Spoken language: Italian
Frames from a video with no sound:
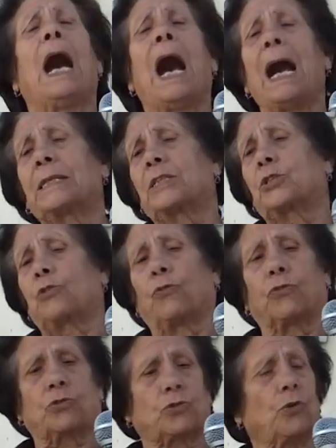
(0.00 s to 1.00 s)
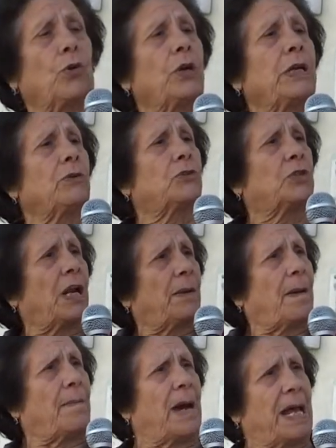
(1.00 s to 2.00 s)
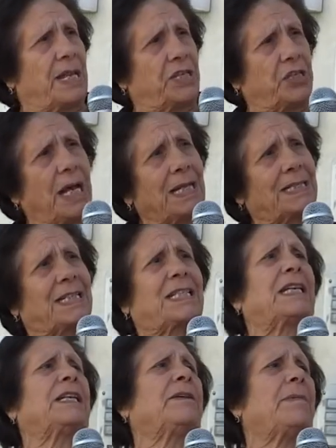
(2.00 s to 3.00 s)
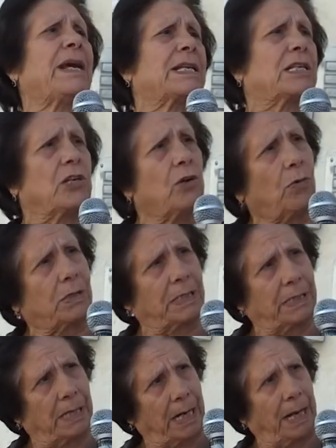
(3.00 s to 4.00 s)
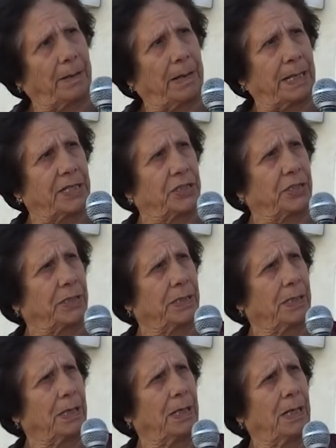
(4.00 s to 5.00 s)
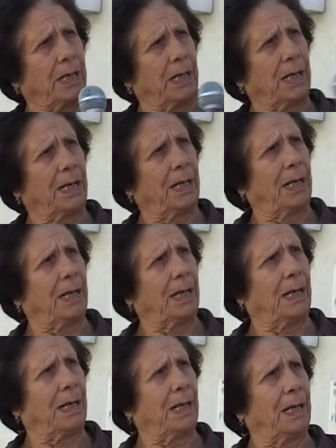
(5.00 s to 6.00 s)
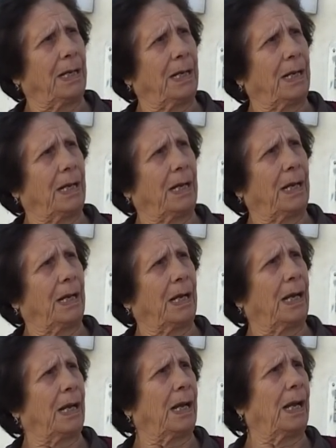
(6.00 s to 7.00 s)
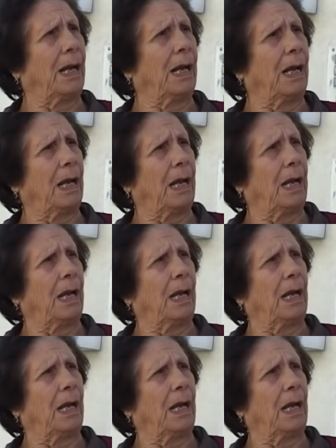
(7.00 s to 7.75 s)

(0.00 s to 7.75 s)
Anzi, sto fustone non se leva male, anzi se ne metti, non se ne leva dici. Ha segnalato il problema al palazzo